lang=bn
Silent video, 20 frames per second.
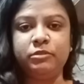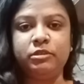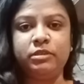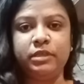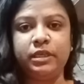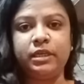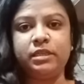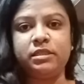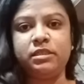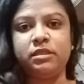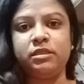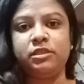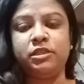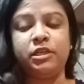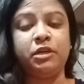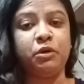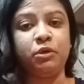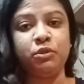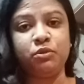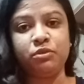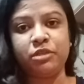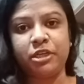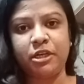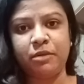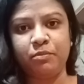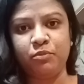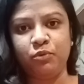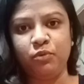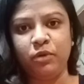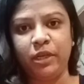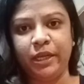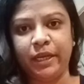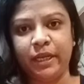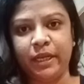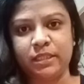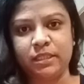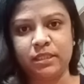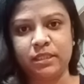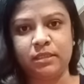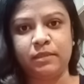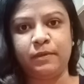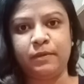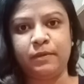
ঠিক আছে সে হয়তো সেটা ভুলে গেছে